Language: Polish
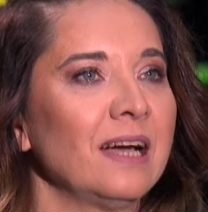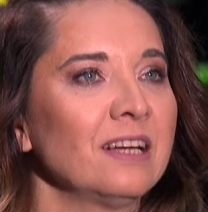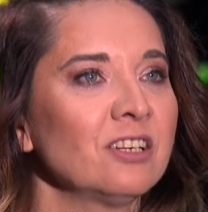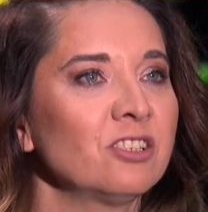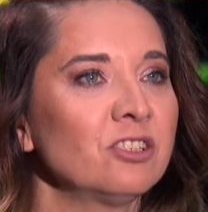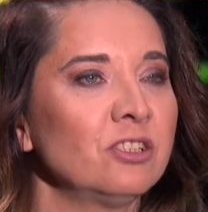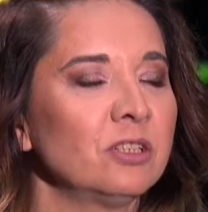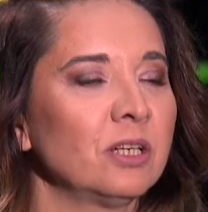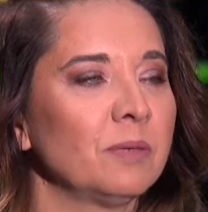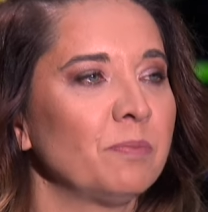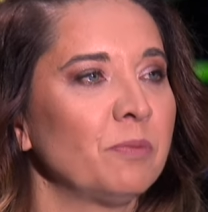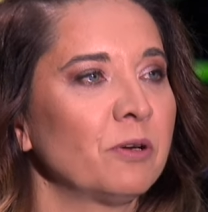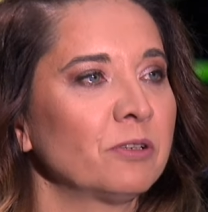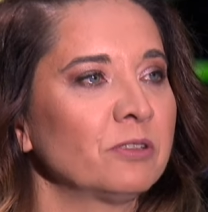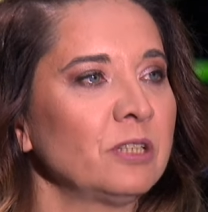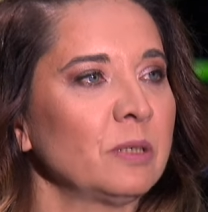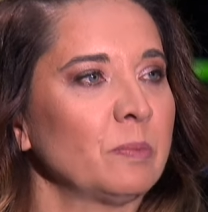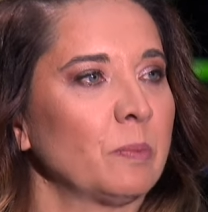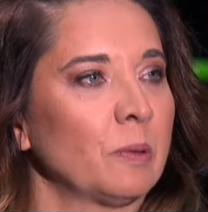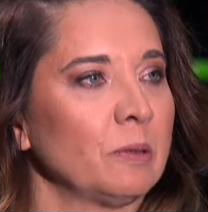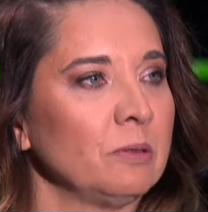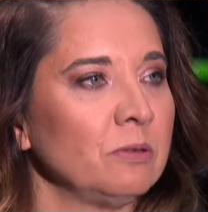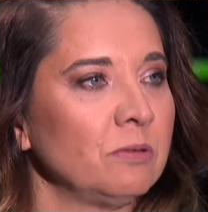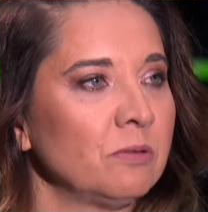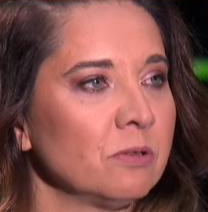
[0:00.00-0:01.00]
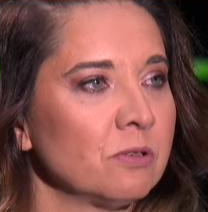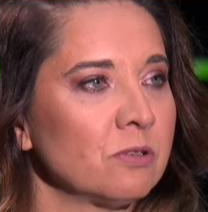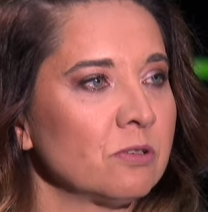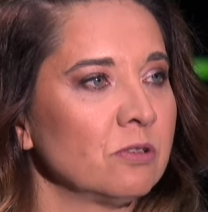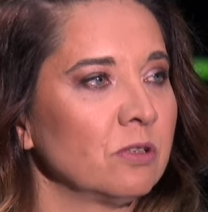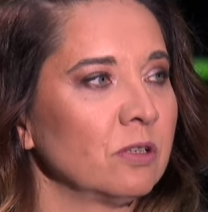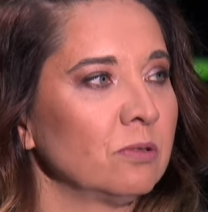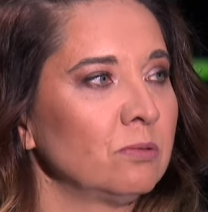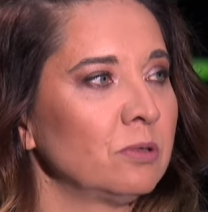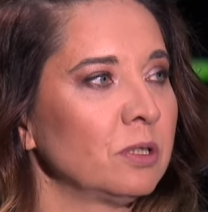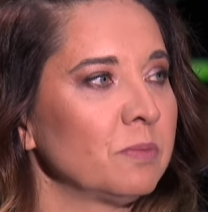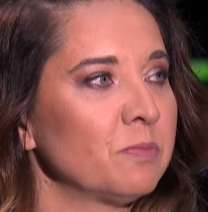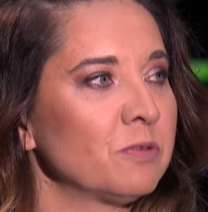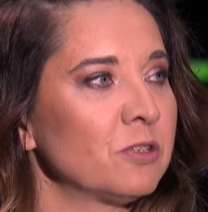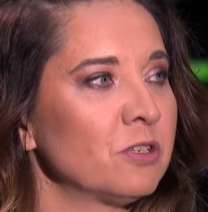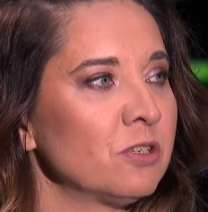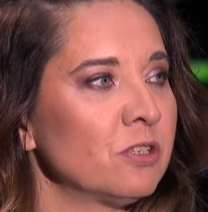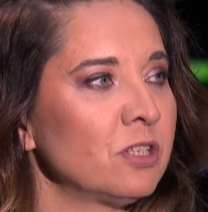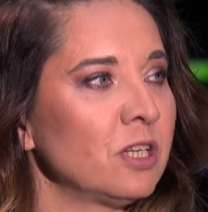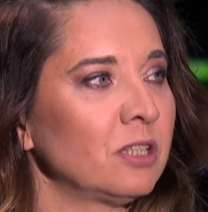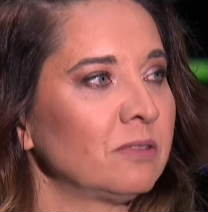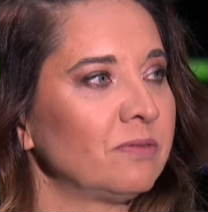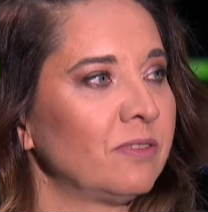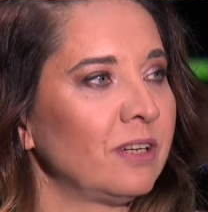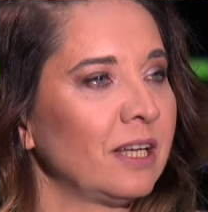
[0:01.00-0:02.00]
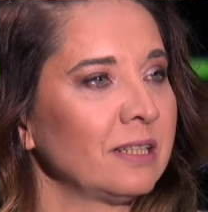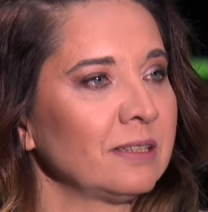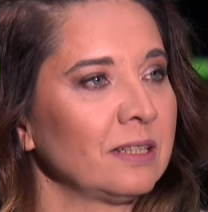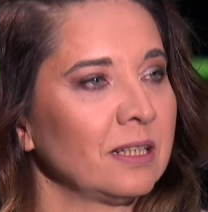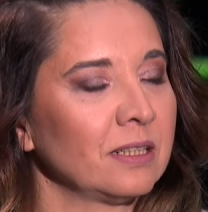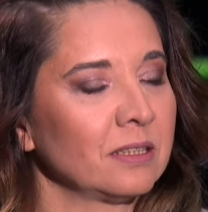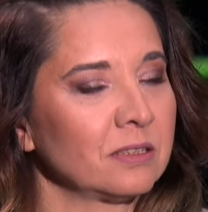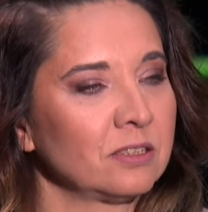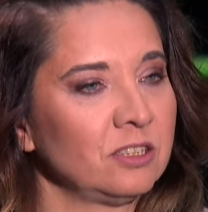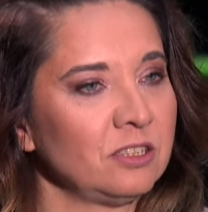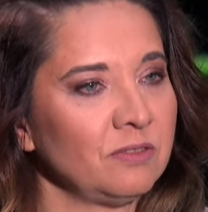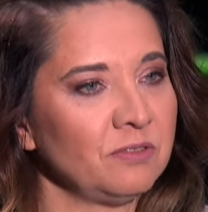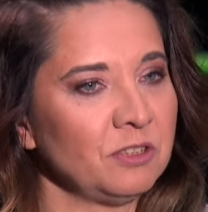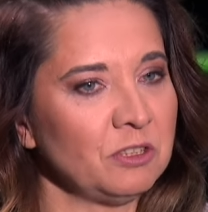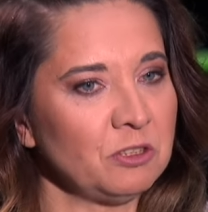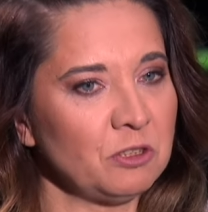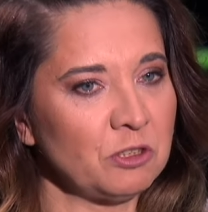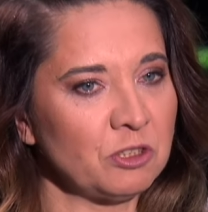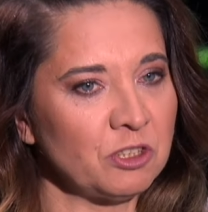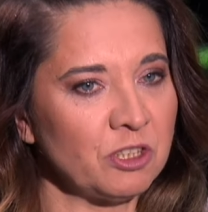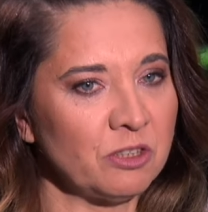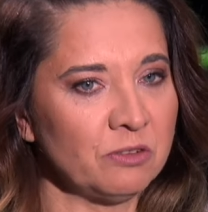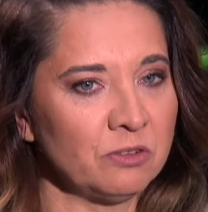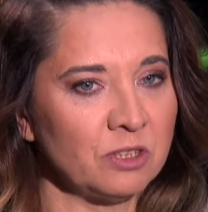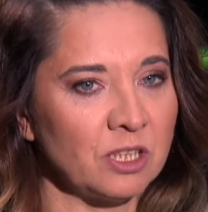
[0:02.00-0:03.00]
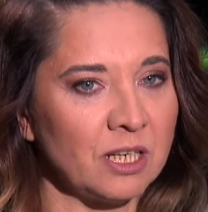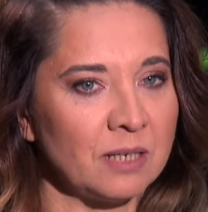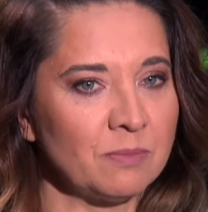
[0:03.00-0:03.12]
Każdy reporter polityczny, który przyszedł w latach 90.